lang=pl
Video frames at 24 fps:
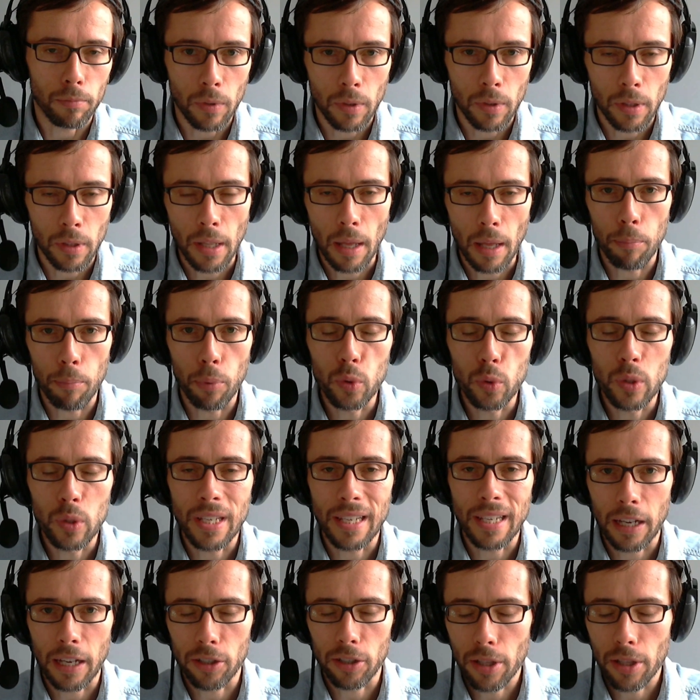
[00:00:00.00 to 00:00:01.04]
na półce
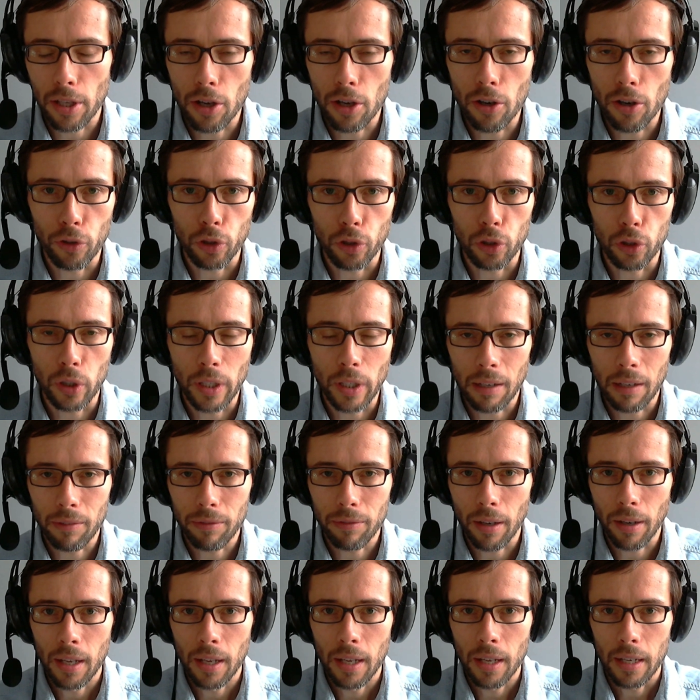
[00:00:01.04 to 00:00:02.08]
każdego
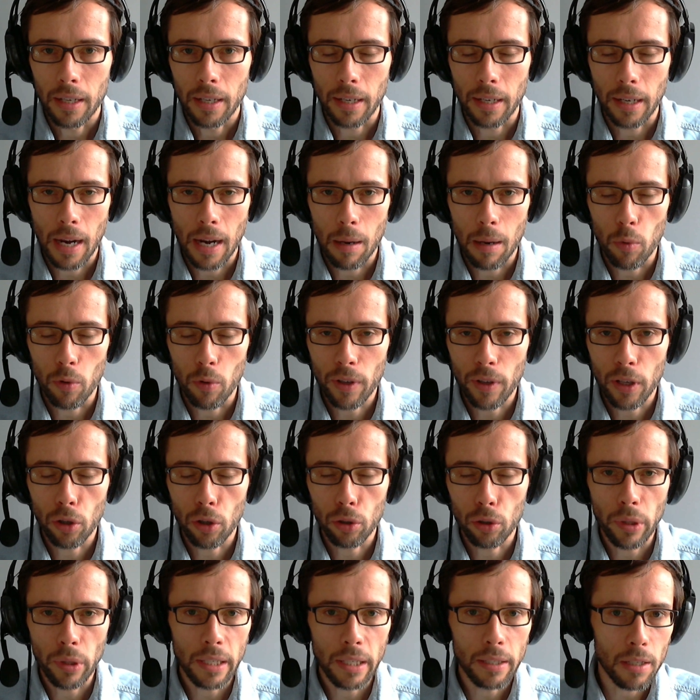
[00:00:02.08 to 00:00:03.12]
fotografa reklamowego,
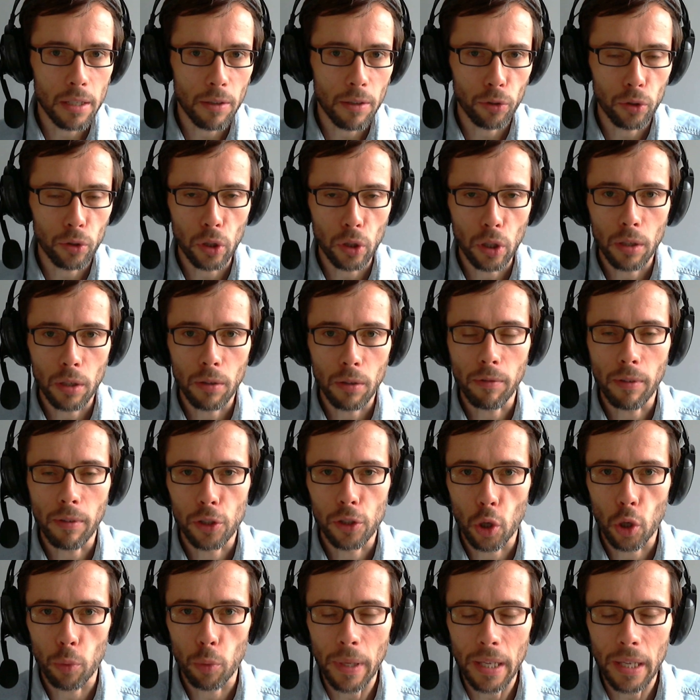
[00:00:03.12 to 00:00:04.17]
który chce fotografować
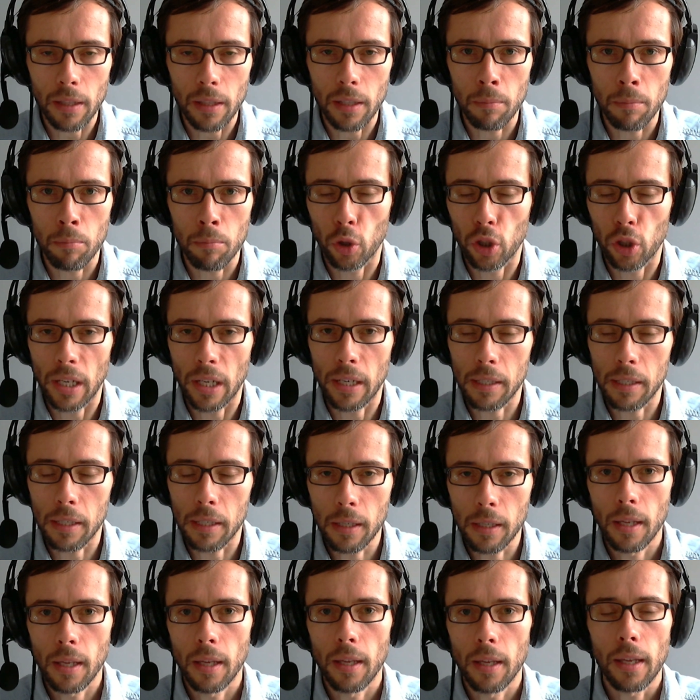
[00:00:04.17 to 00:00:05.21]
kobiety,
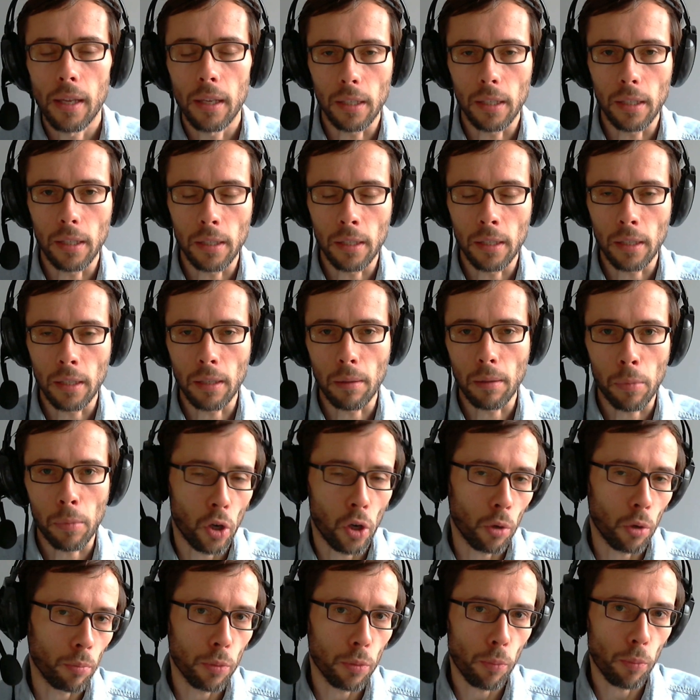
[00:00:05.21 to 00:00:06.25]
modelki, e,
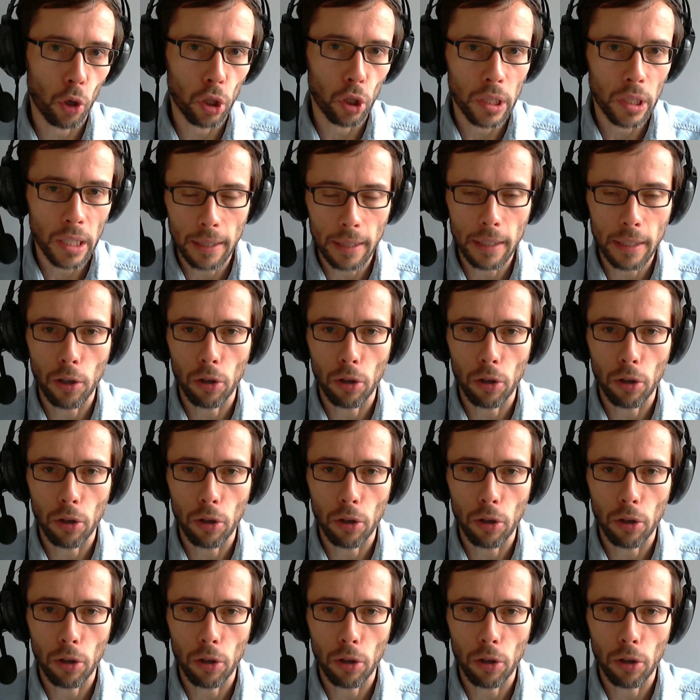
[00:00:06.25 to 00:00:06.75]
robić portrety